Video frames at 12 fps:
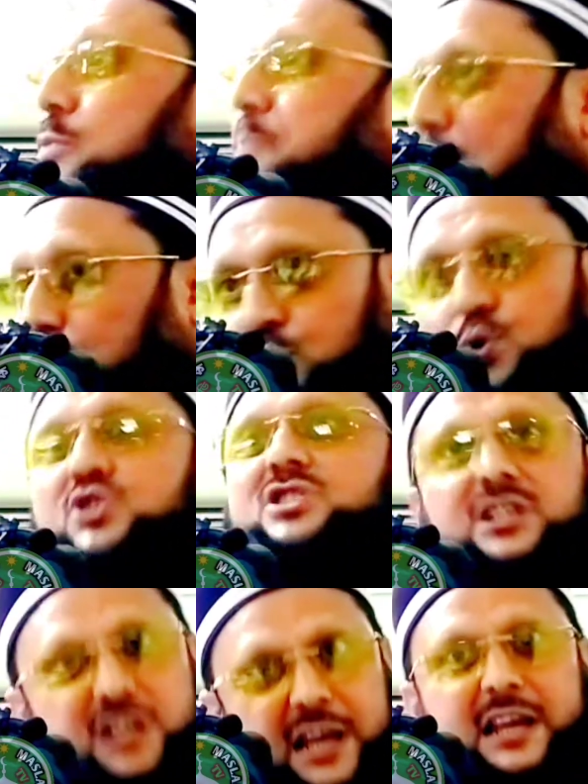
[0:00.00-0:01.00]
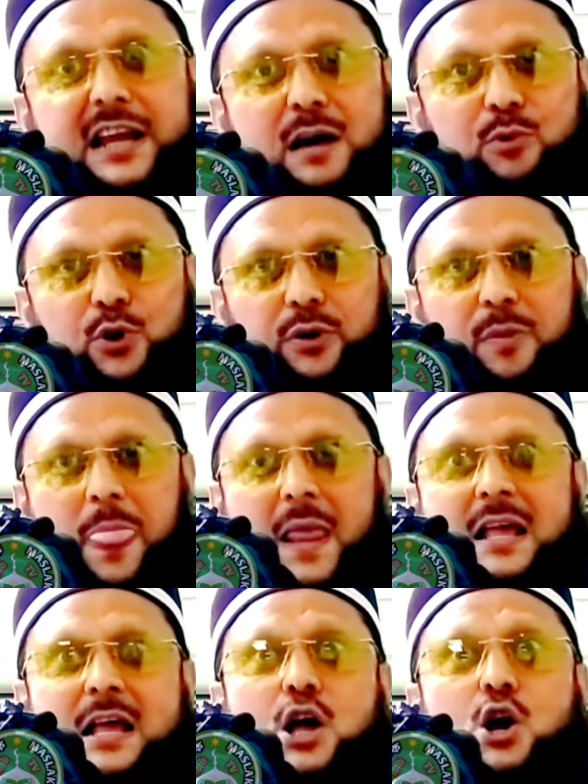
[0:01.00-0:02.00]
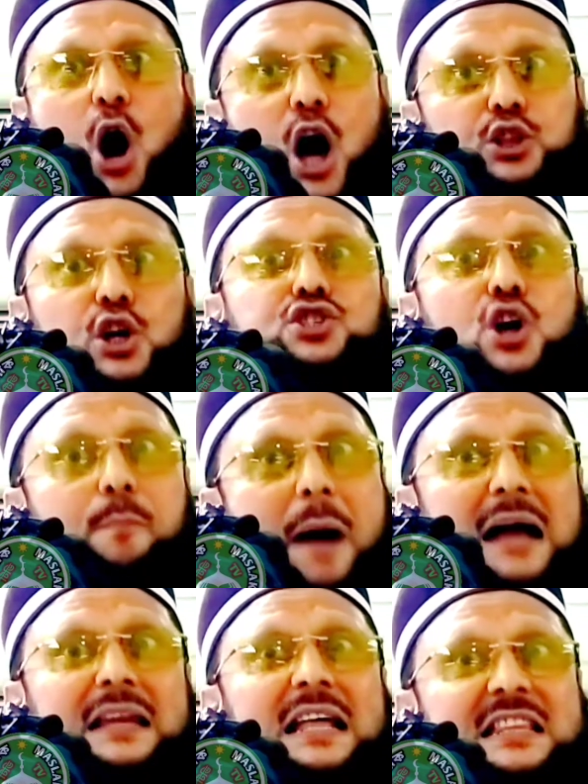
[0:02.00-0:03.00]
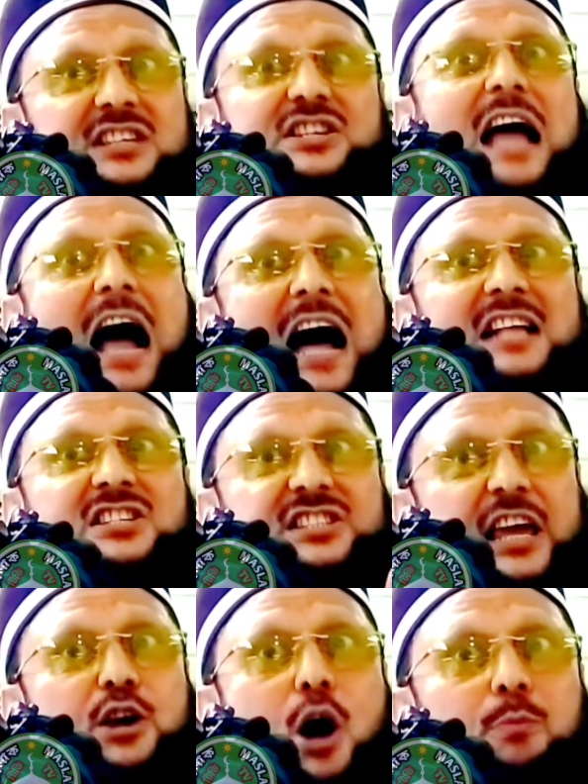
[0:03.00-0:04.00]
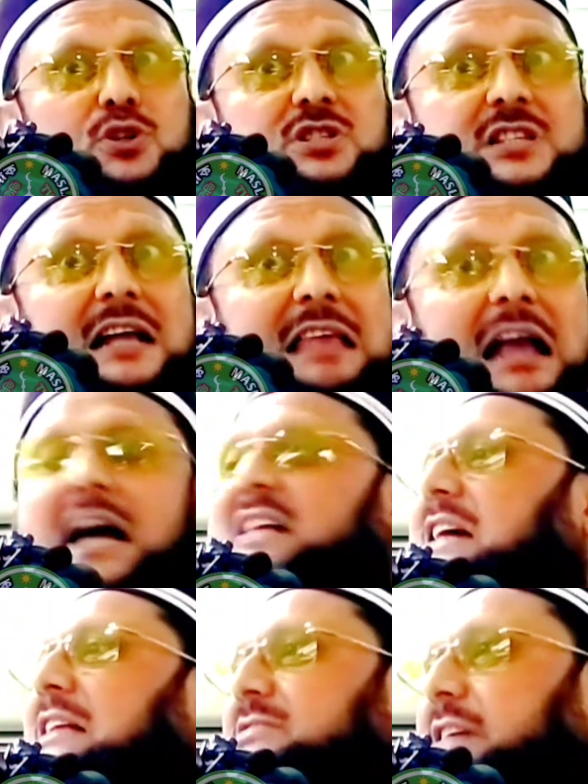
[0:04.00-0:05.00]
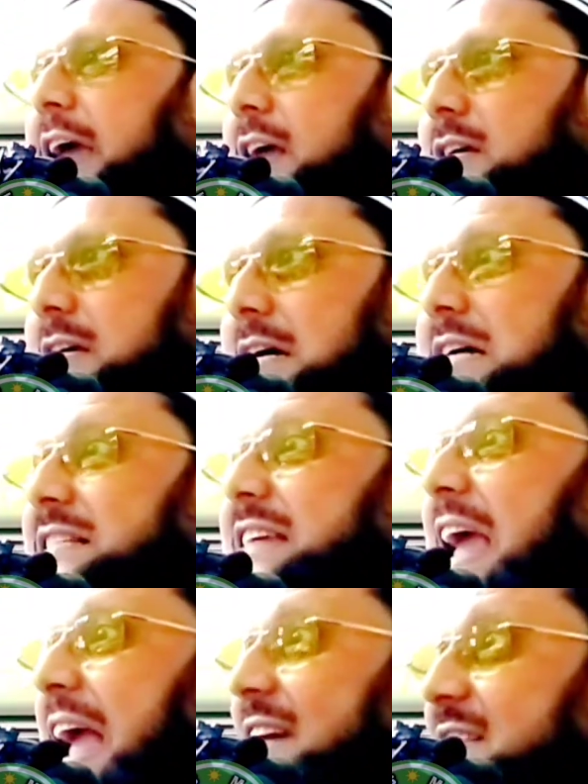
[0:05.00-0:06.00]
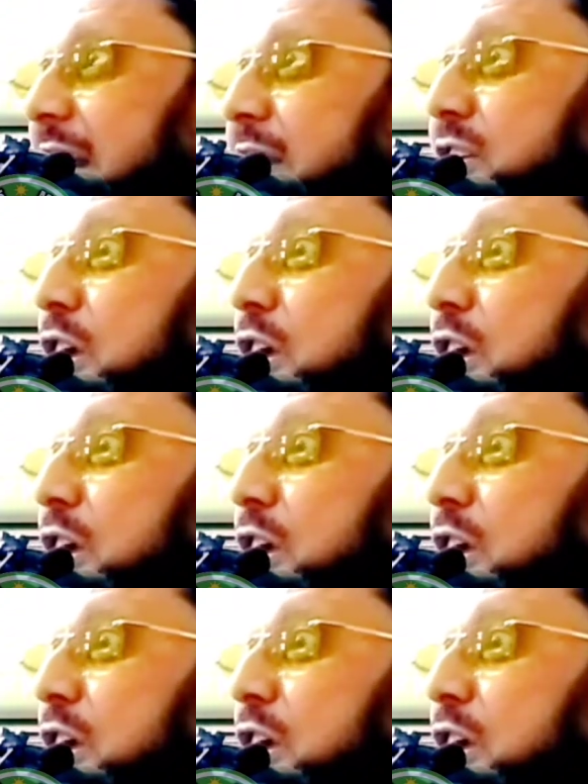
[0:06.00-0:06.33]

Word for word: লালন পালন করছি ঠিক কিনা বলুন অথচ বাংলাদেশে আজ যে অবস্থা দেখা যাচ্ছে যে একটি